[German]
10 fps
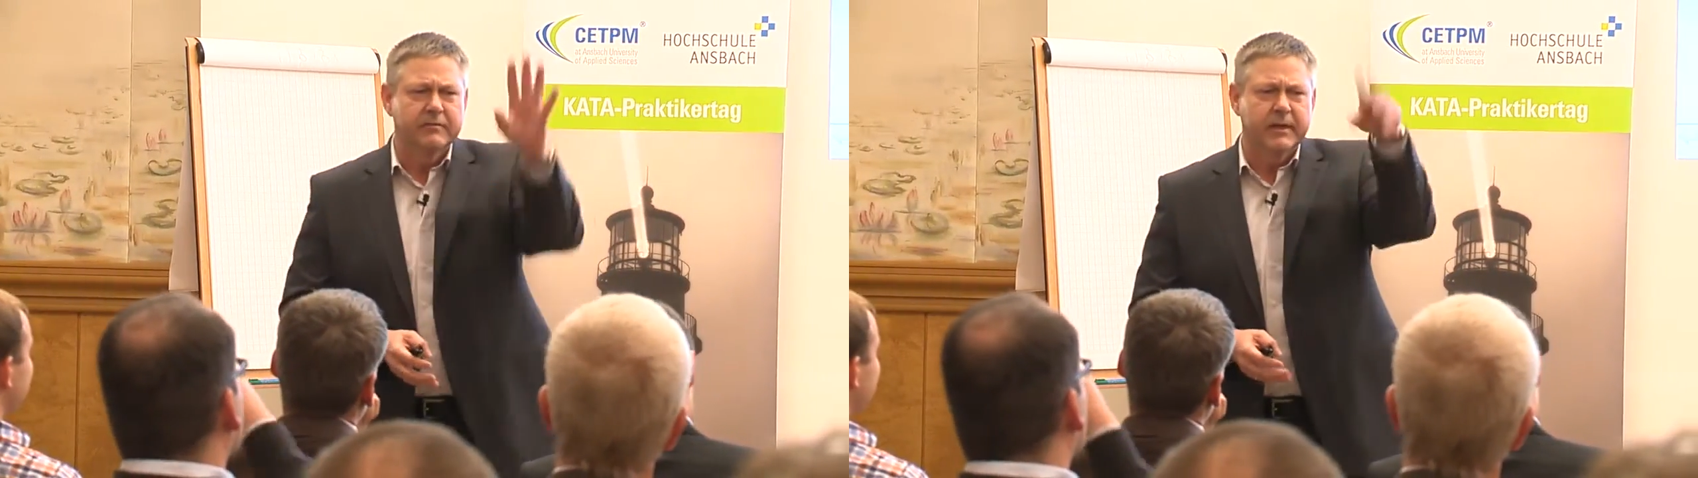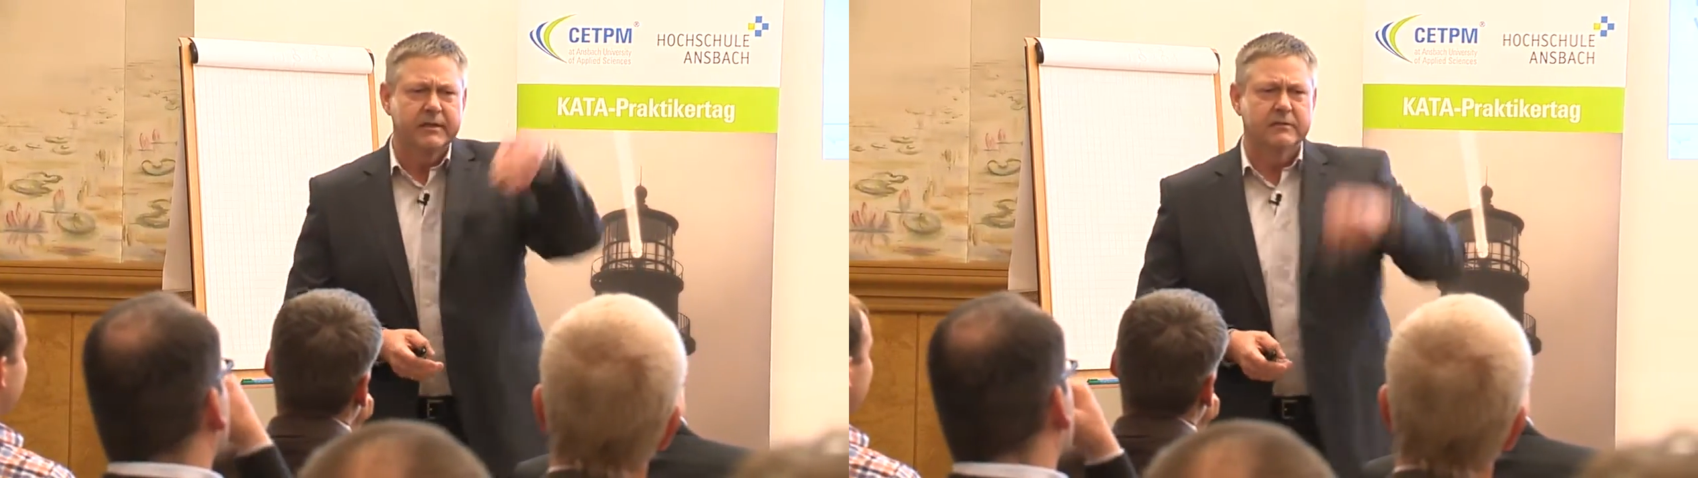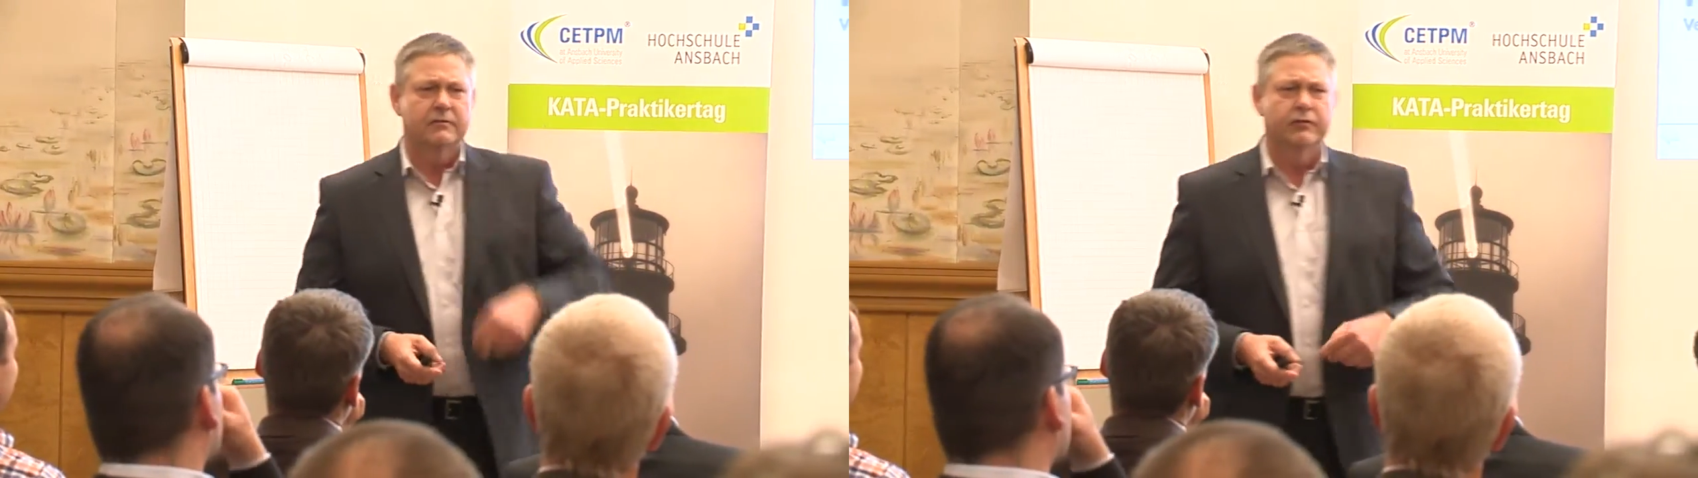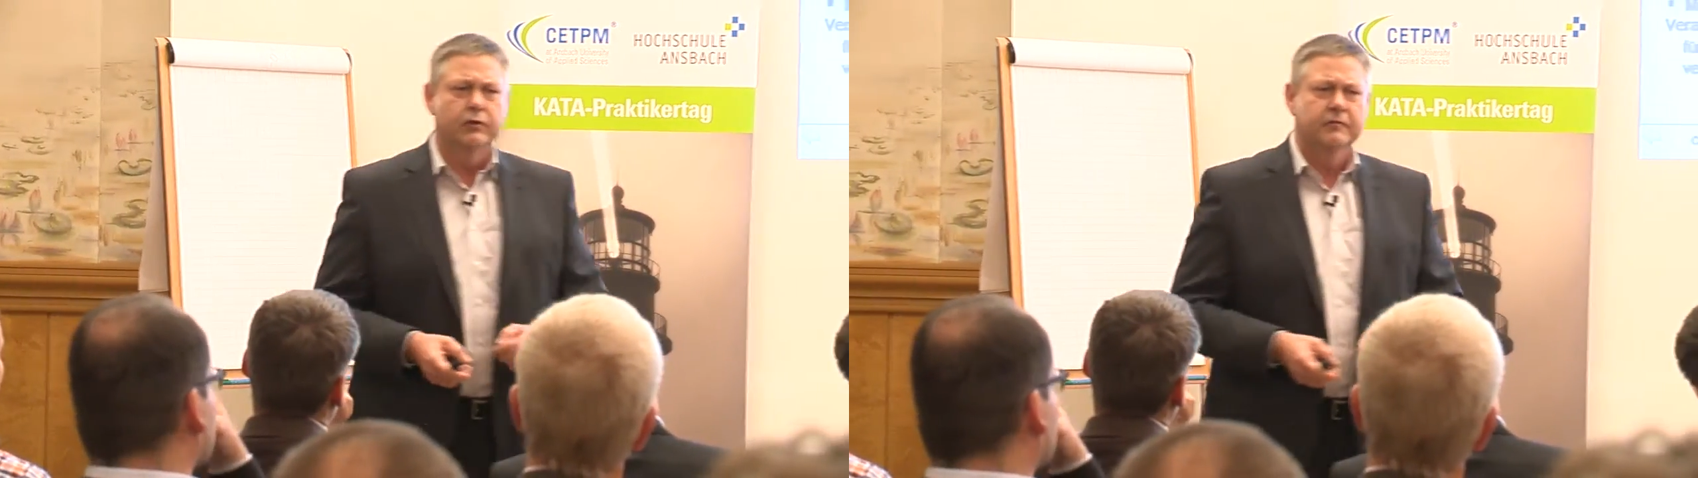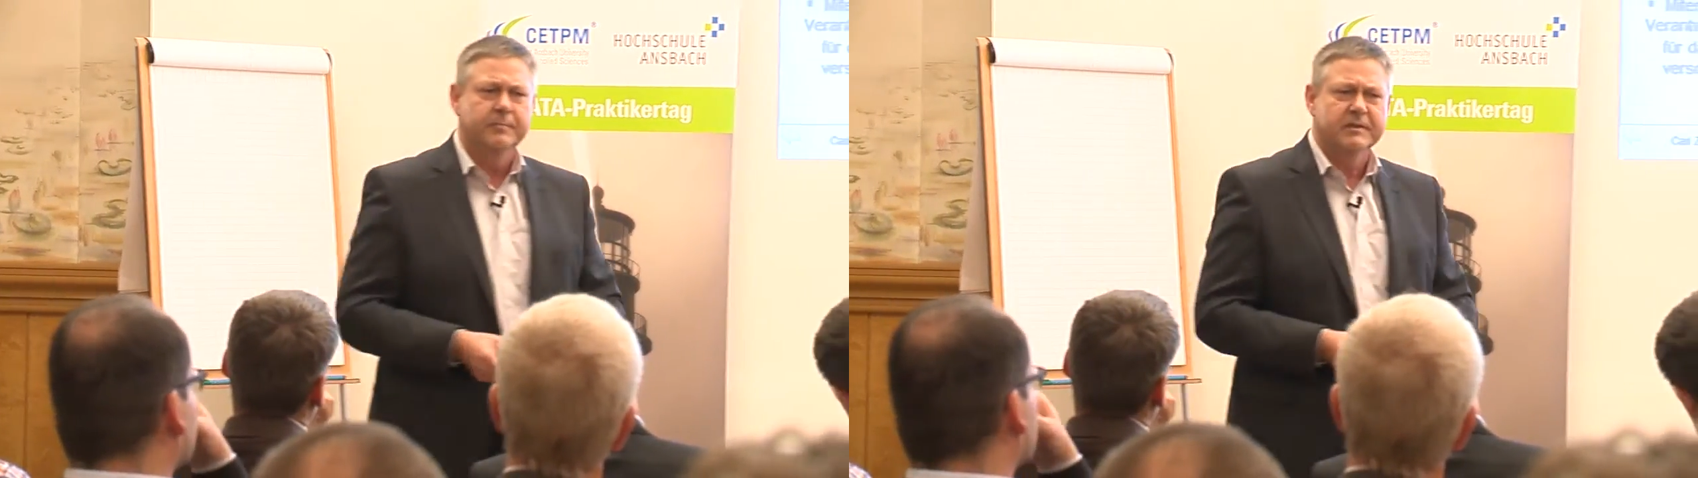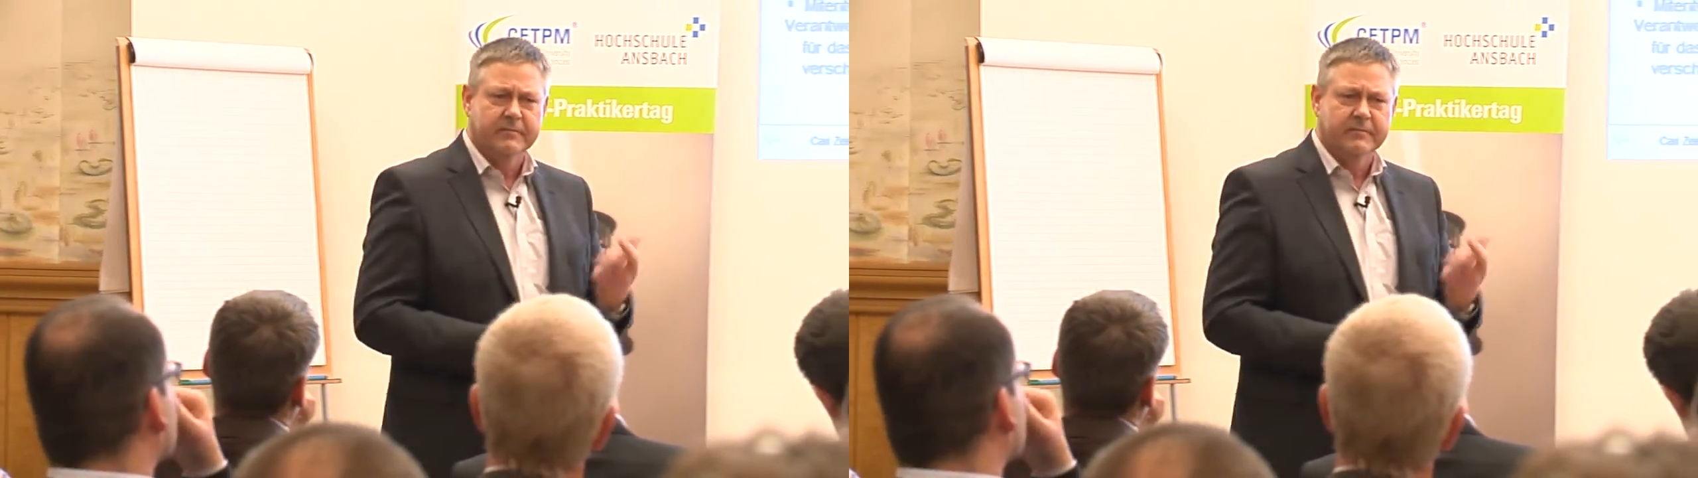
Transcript: 2005 bis